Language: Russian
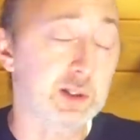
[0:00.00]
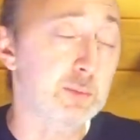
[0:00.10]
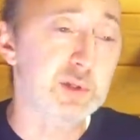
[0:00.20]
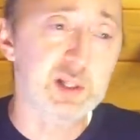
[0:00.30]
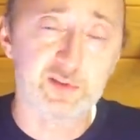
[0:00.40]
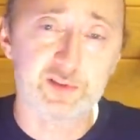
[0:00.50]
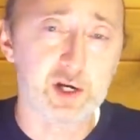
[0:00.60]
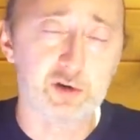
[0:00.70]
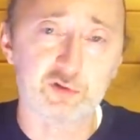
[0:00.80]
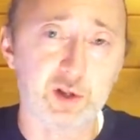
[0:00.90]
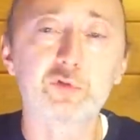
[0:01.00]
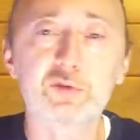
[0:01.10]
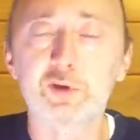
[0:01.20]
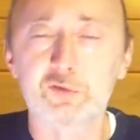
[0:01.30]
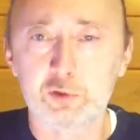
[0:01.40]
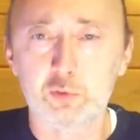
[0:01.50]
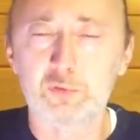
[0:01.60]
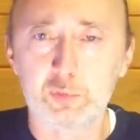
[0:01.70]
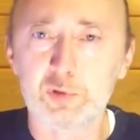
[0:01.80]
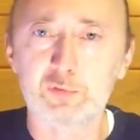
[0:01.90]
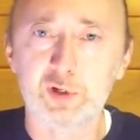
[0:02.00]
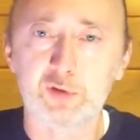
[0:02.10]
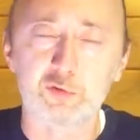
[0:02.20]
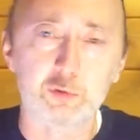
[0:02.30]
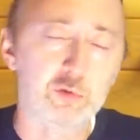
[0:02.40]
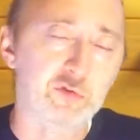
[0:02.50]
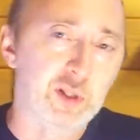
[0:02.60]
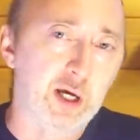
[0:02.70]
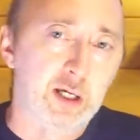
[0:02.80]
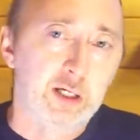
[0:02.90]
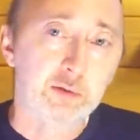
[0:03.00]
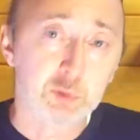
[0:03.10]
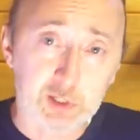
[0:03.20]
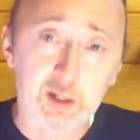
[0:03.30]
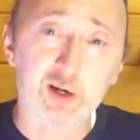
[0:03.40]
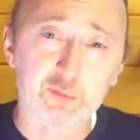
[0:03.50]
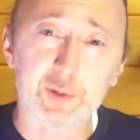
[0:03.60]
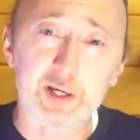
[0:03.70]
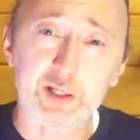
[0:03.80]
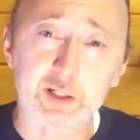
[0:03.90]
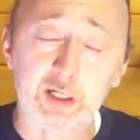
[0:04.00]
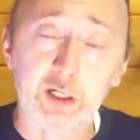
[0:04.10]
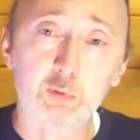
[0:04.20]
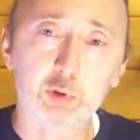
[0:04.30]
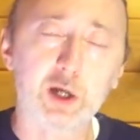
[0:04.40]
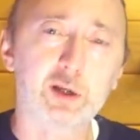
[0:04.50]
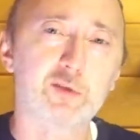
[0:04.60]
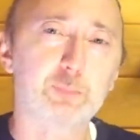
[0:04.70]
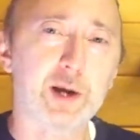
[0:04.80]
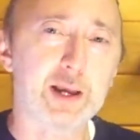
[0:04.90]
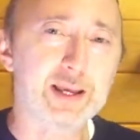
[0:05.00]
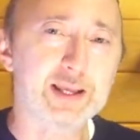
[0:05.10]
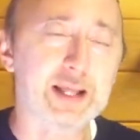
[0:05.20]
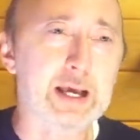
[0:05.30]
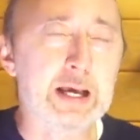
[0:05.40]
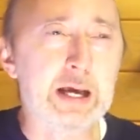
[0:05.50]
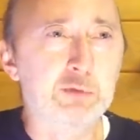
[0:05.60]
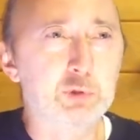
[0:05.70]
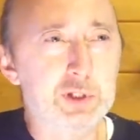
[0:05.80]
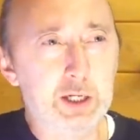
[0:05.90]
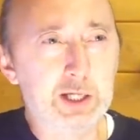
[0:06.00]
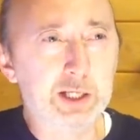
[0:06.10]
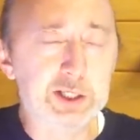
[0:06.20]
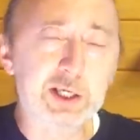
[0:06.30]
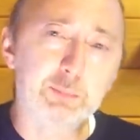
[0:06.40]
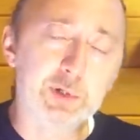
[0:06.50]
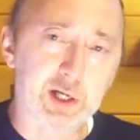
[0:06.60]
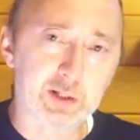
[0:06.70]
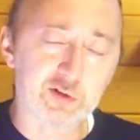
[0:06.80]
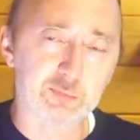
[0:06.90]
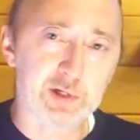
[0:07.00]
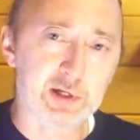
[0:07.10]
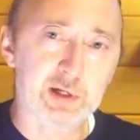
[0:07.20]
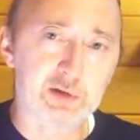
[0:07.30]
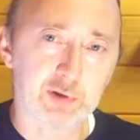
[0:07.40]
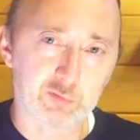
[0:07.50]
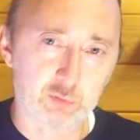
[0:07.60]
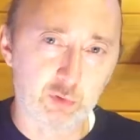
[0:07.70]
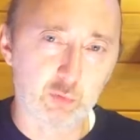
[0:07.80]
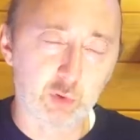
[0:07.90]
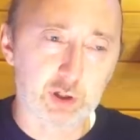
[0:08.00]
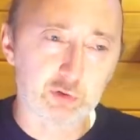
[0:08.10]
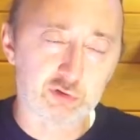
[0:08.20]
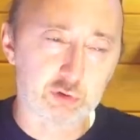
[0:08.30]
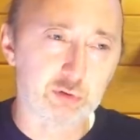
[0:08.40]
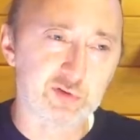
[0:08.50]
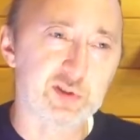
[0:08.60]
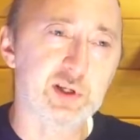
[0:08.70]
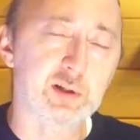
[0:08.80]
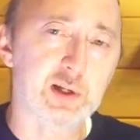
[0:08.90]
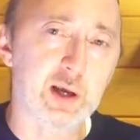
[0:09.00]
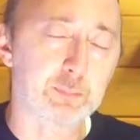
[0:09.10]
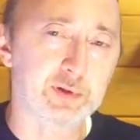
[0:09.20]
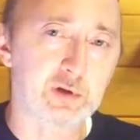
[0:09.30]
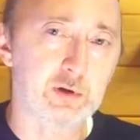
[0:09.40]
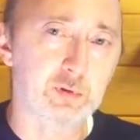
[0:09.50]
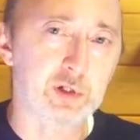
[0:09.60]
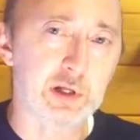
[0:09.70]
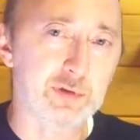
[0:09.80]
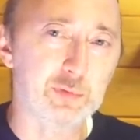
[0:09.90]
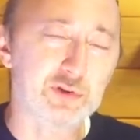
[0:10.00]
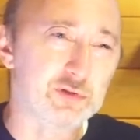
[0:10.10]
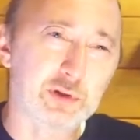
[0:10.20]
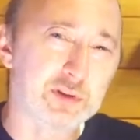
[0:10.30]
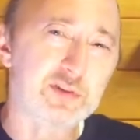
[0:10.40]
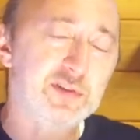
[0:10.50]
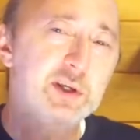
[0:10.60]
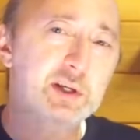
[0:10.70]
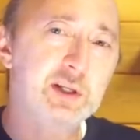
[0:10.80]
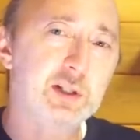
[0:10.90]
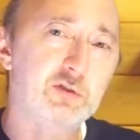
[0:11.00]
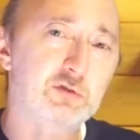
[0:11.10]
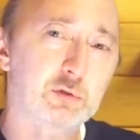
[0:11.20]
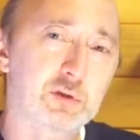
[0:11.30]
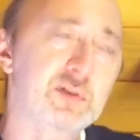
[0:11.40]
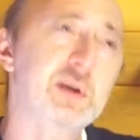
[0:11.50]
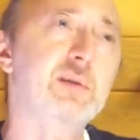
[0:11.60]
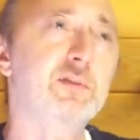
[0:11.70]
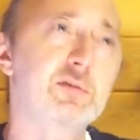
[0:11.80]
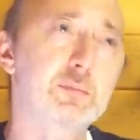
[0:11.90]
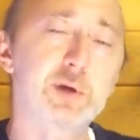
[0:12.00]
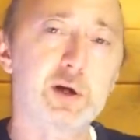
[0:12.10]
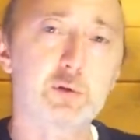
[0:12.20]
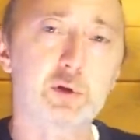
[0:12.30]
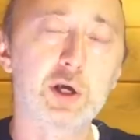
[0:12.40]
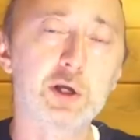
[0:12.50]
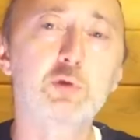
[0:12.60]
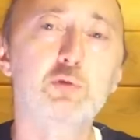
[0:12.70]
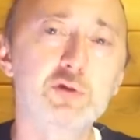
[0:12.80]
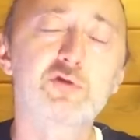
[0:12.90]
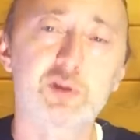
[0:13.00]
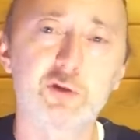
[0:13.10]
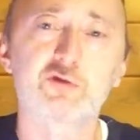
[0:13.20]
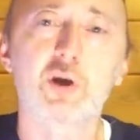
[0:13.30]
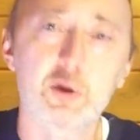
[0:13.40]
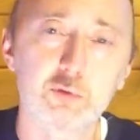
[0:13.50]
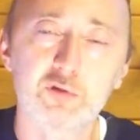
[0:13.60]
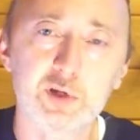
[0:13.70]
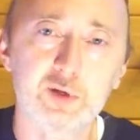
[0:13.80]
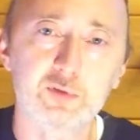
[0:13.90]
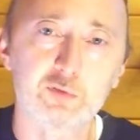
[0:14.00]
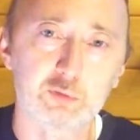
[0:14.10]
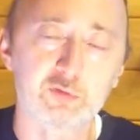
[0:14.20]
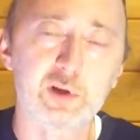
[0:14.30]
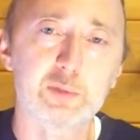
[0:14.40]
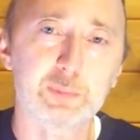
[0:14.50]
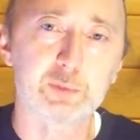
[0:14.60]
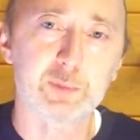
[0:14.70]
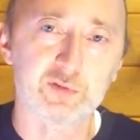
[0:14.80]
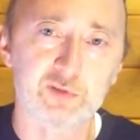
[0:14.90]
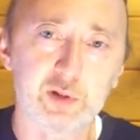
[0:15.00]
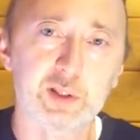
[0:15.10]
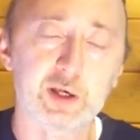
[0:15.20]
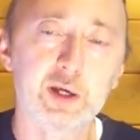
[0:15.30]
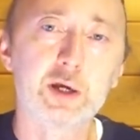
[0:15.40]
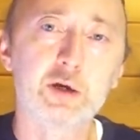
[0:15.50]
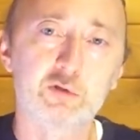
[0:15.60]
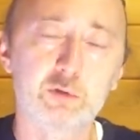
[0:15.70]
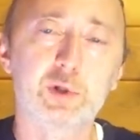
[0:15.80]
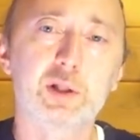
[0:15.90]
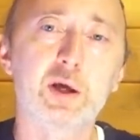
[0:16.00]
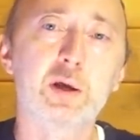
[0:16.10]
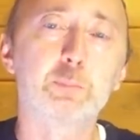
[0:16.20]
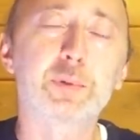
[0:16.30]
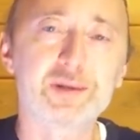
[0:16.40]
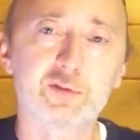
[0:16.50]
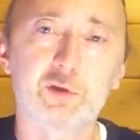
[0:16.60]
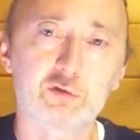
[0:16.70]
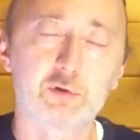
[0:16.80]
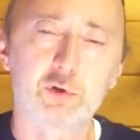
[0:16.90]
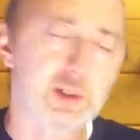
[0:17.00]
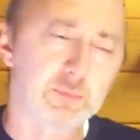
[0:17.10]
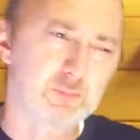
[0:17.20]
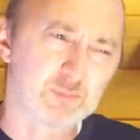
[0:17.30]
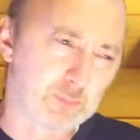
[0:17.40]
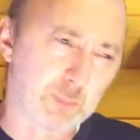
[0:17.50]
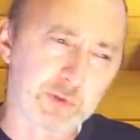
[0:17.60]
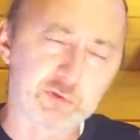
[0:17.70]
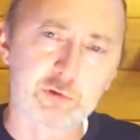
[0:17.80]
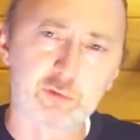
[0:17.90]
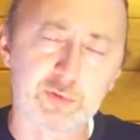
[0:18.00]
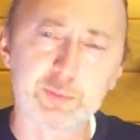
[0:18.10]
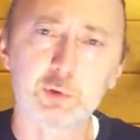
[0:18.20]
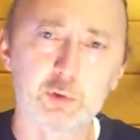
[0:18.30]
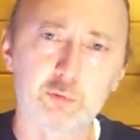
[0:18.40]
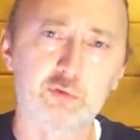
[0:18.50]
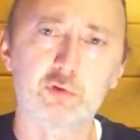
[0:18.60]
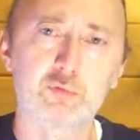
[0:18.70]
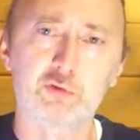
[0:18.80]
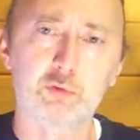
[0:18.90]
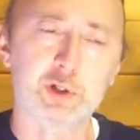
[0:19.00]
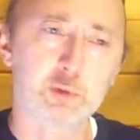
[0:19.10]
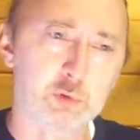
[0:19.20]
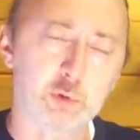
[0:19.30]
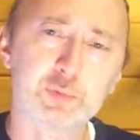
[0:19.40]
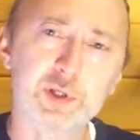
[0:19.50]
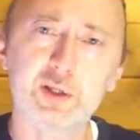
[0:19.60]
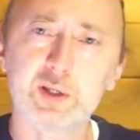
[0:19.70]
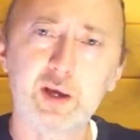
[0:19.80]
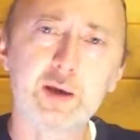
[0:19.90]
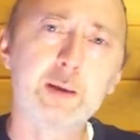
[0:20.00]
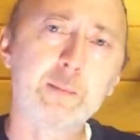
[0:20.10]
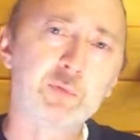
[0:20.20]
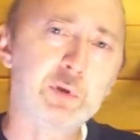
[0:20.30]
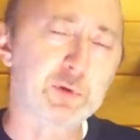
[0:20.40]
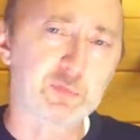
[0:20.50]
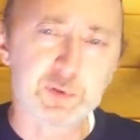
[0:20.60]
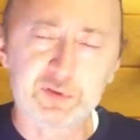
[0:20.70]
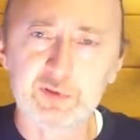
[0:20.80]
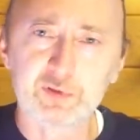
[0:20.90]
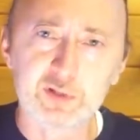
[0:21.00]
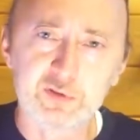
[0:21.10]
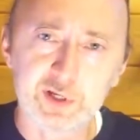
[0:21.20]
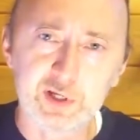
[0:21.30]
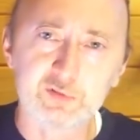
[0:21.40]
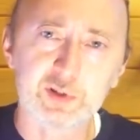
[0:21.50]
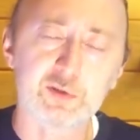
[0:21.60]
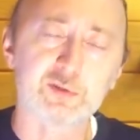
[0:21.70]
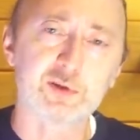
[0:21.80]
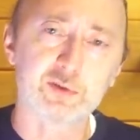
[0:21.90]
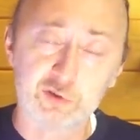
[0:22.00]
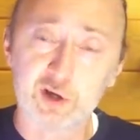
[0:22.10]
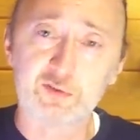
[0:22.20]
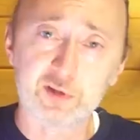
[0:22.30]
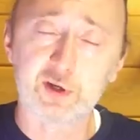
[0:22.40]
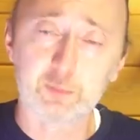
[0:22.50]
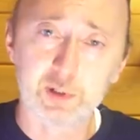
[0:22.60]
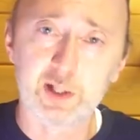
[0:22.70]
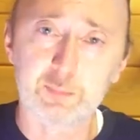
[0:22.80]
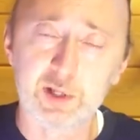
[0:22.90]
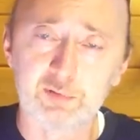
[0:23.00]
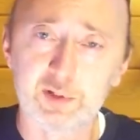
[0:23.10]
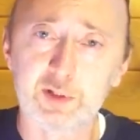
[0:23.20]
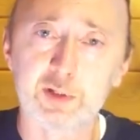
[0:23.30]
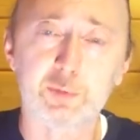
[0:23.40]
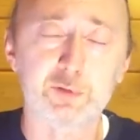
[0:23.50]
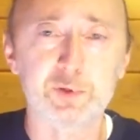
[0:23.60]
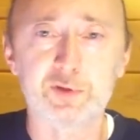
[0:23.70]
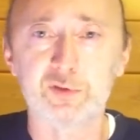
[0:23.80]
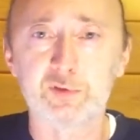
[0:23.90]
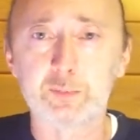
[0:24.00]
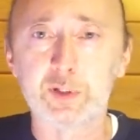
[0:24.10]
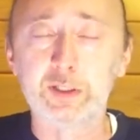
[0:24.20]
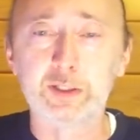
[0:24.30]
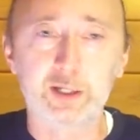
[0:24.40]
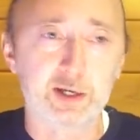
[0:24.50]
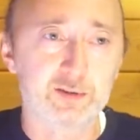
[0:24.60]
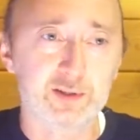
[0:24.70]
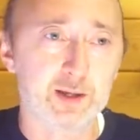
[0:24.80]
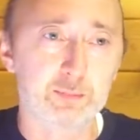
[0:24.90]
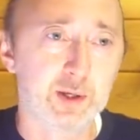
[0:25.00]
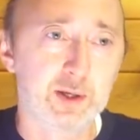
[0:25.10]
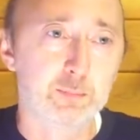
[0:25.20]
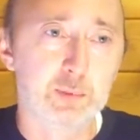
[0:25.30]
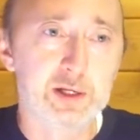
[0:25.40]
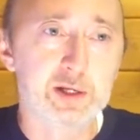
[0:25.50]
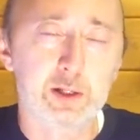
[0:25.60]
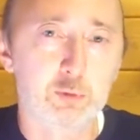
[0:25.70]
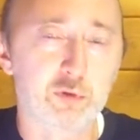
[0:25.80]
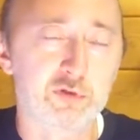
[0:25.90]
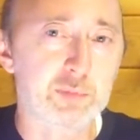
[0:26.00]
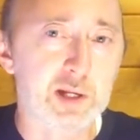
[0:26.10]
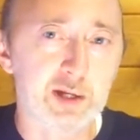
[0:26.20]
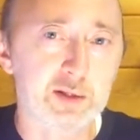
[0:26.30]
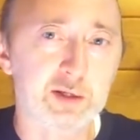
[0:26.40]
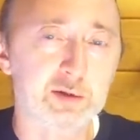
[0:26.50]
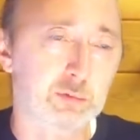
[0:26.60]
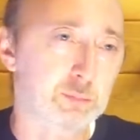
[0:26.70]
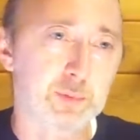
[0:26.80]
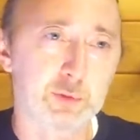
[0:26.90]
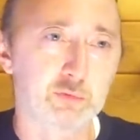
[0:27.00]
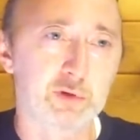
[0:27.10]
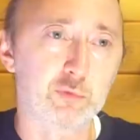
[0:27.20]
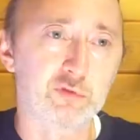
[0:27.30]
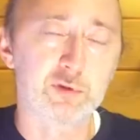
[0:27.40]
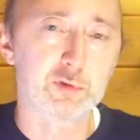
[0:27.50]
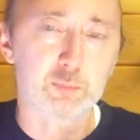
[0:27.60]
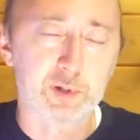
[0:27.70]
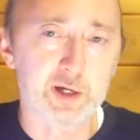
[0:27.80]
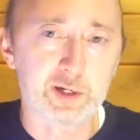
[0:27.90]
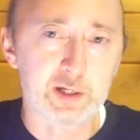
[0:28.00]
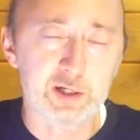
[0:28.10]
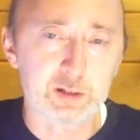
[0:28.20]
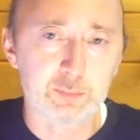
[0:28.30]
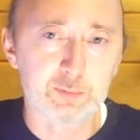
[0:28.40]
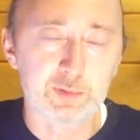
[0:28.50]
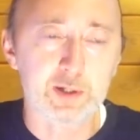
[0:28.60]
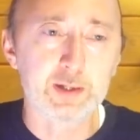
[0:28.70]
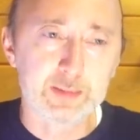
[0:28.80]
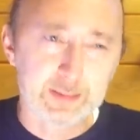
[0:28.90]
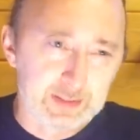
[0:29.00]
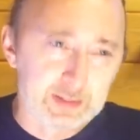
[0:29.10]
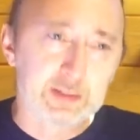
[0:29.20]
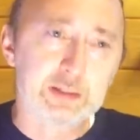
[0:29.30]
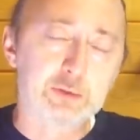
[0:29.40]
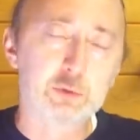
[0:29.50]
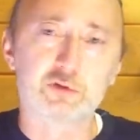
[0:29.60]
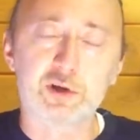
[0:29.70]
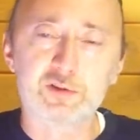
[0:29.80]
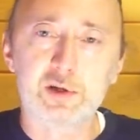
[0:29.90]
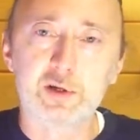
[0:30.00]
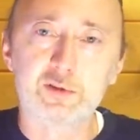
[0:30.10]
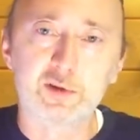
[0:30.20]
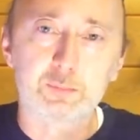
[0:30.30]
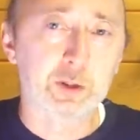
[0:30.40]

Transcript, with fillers: Это беда страшная. Сердце крови обливается. То есть я вот как раз про это. Вот как раз про это вот какие механизмы легли в основу, что сделали определенные люди, что это не стихийные что-то, деревни вымирают, их уничтожают деревни, создали предпосылки, чтобы это произошло. Это шло с времен Хрущева еще, когда укрупнение, неперспективные деревни, так сказать, часть их была объявлена неперспективными, хотя там были и колхозы-миллионеры, ну, по русскому северу, по Карелии, например. Тоже отдельная тема.